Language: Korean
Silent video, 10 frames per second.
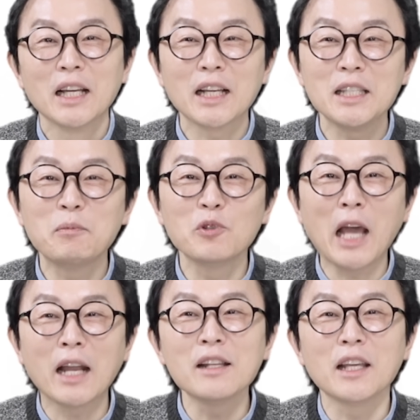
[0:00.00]
그러니까
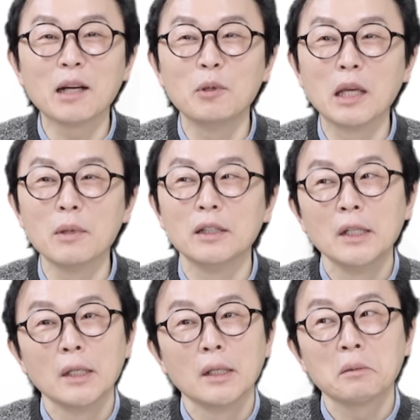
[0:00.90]
이분이 하는 얘기가 뭐냐면
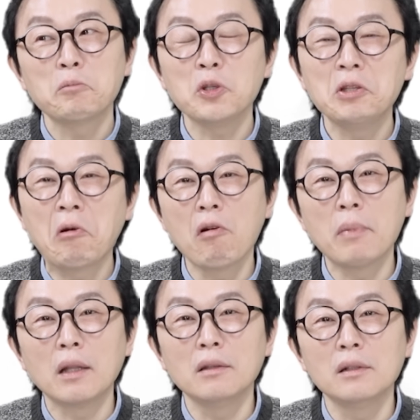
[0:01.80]
뭐 일억
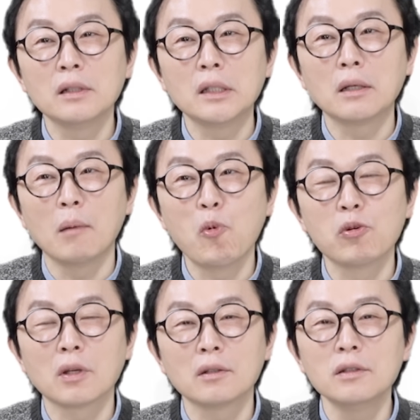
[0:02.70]
만들기가 뭐
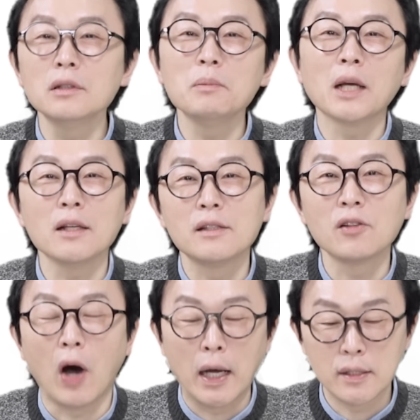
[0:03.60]
그렇게 큰 의미가
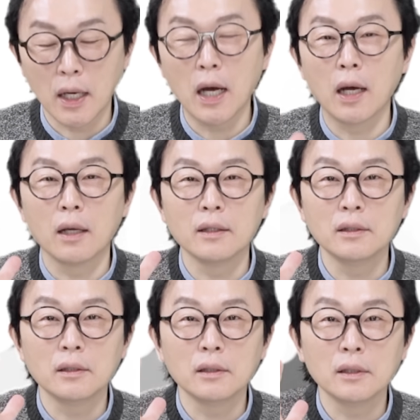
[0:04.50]
있어? 아, 제가
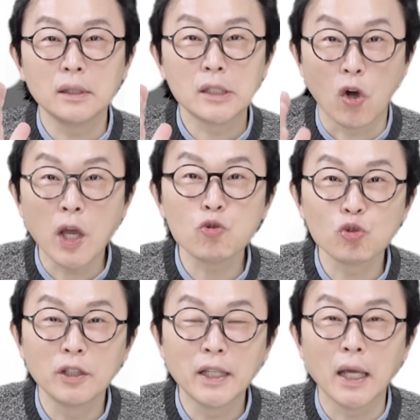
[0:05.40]
이
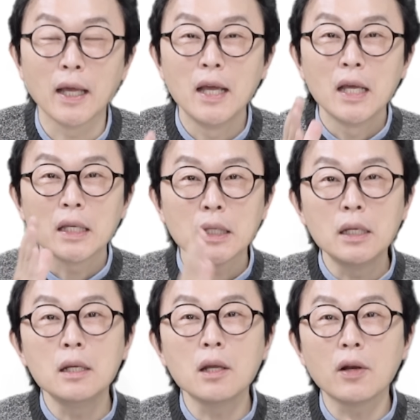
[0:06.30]
정해준 건데
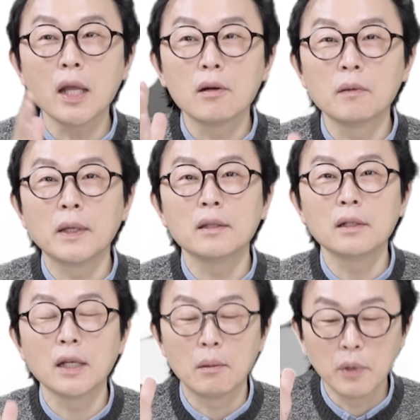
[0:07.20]
일 년에 일억
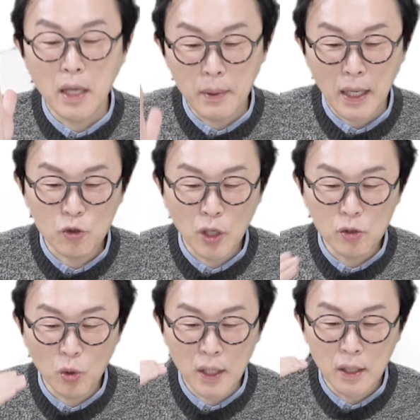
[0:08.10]
만들기를 한번 해봐라,
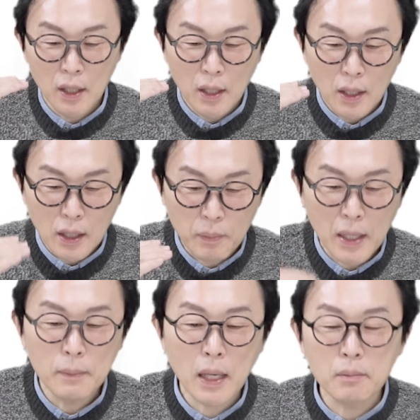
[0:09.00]
최소한
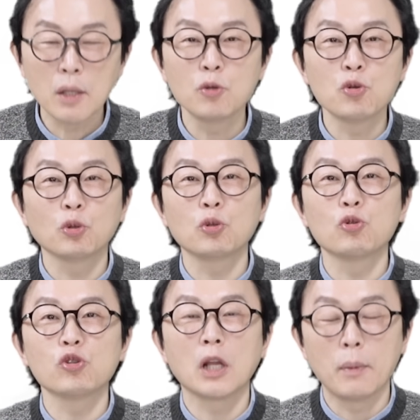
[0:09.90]
팔백만 원 정도
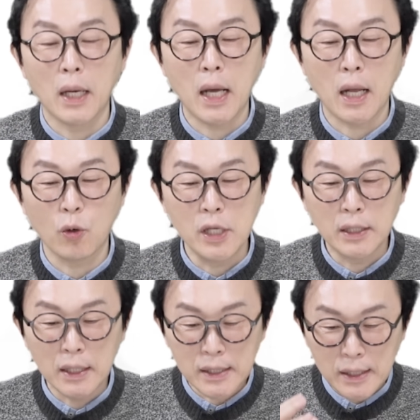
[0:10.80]
저축을 해봐라 라고
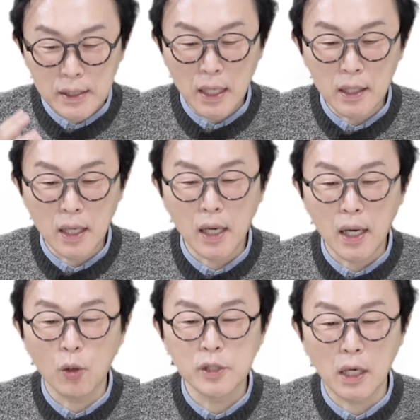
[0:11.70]
일단 시작을
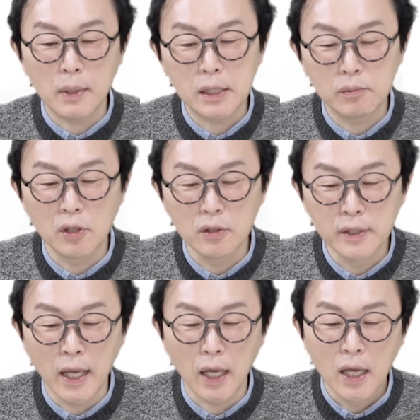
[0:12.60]
하라라고 제가
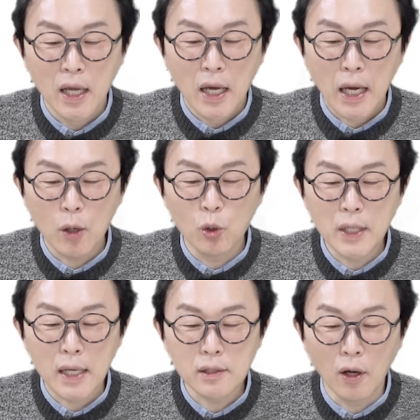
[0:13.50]
말씀드렸는데 하고
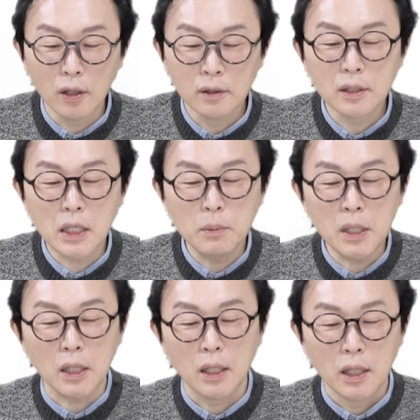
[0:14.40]
나서
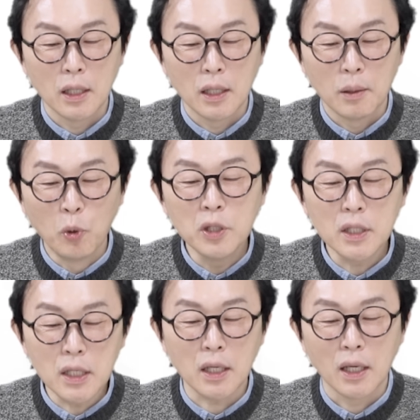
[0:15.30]
느낌이
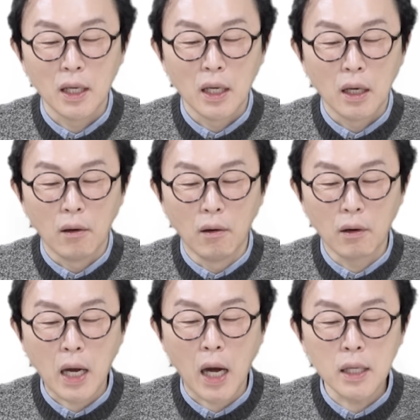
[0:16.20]
본인이
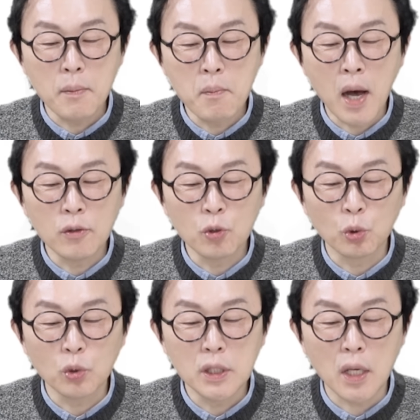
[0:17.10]
어,
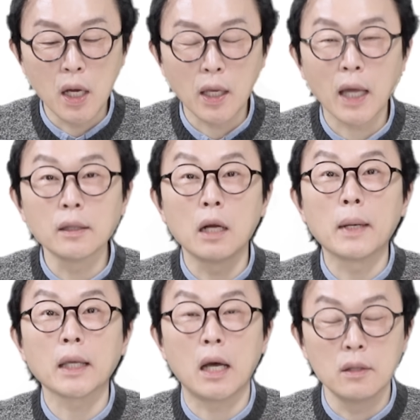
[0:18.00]
가입만으로도 이상하게 한
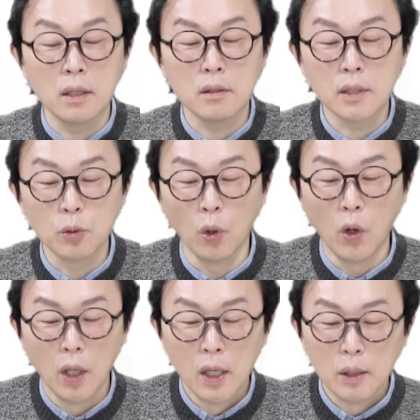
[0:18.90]
달밖에 안
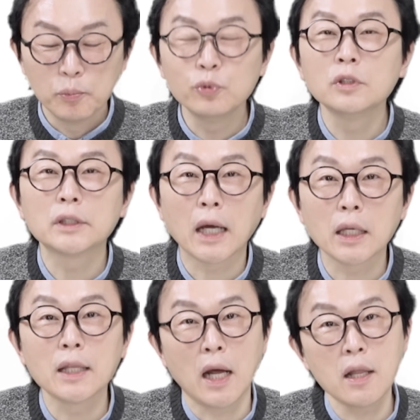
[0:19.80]
냈는데도
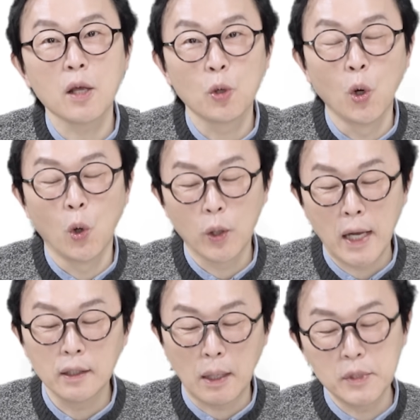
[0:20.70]
뿌듯하긴 하네요
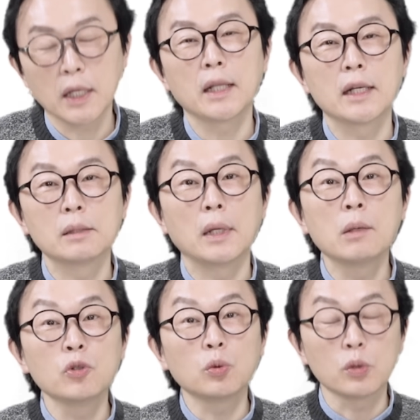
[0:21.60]
라는 답장이 나왔습니다.
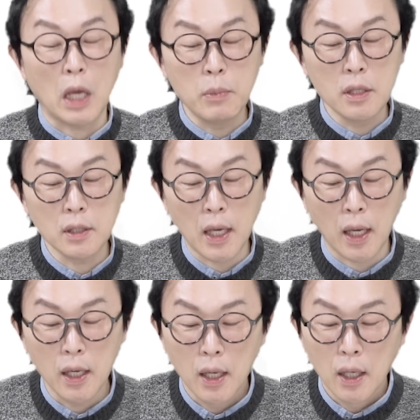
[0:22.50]
이분이 또 재밌는
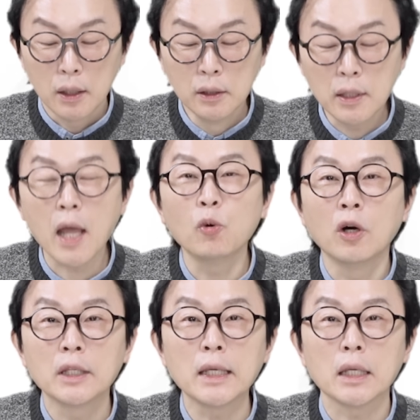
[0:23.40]
게
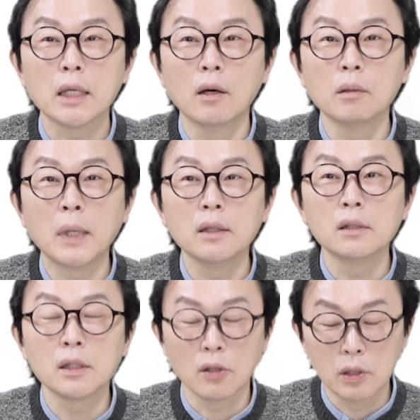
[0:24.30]
은행원이 일억
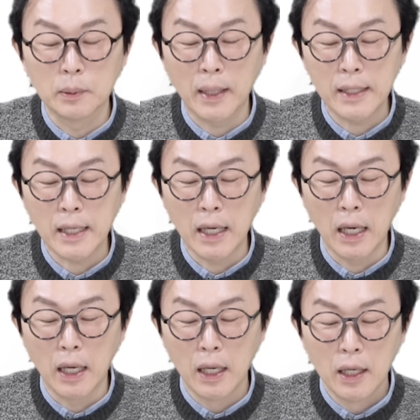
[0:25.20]
만들기 적금을
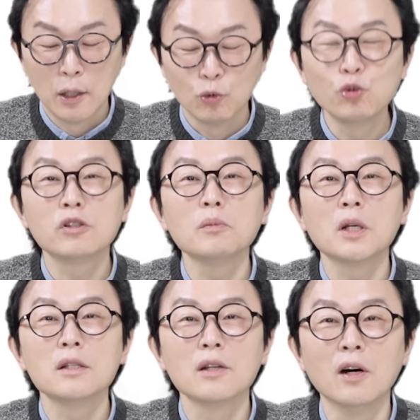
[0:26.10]
하니까
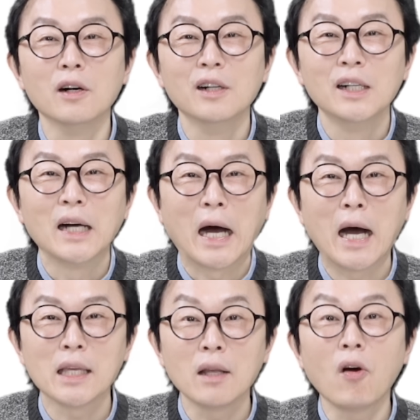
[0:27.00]
웃으면서
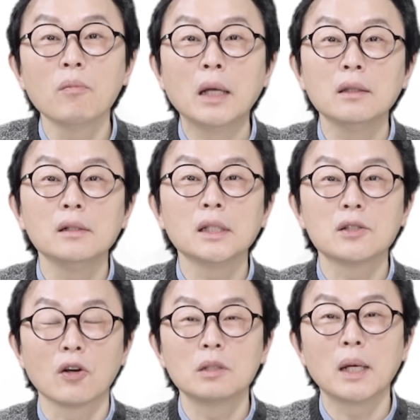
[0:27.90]
아, 일억 만들기
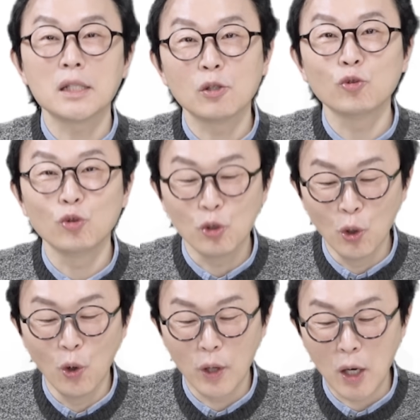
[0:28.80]
적금
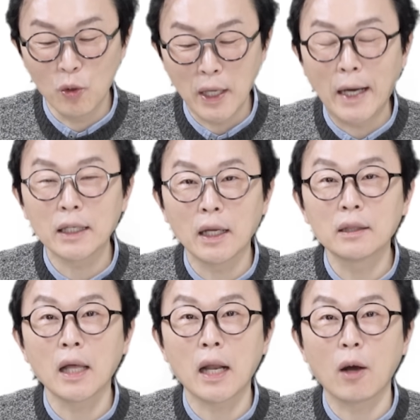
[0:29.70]
하시는군요 라고 이야기를
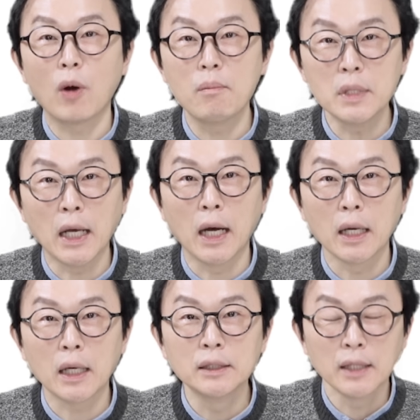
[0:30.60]
했다라고 합니다.
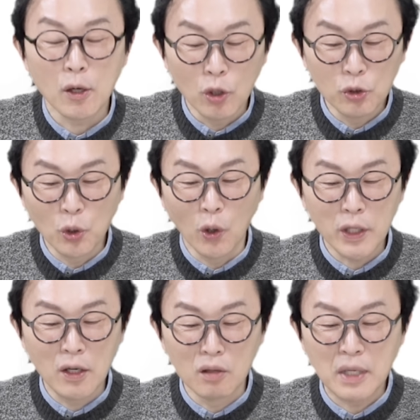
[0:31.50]
그러니까 은행원도
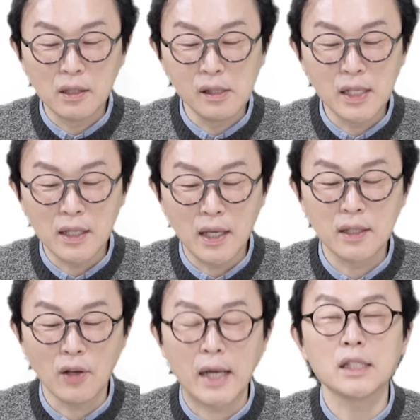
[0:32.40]
일억 만들기에
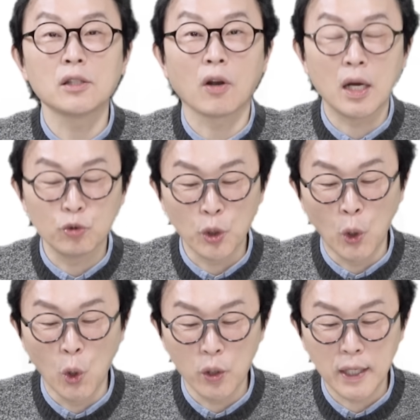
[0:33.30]
대해서
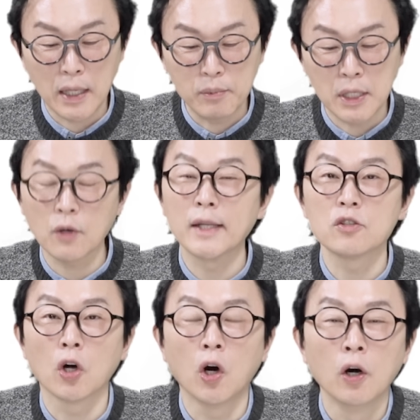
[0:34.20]
아시더라고요 이렇게 답장이
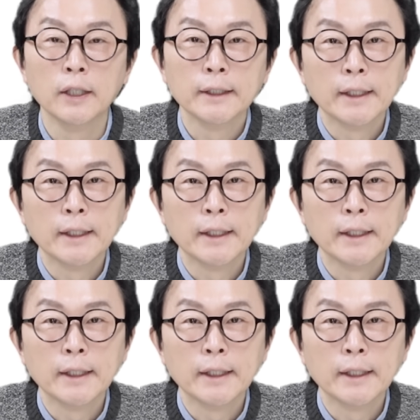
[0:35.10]
왔죠.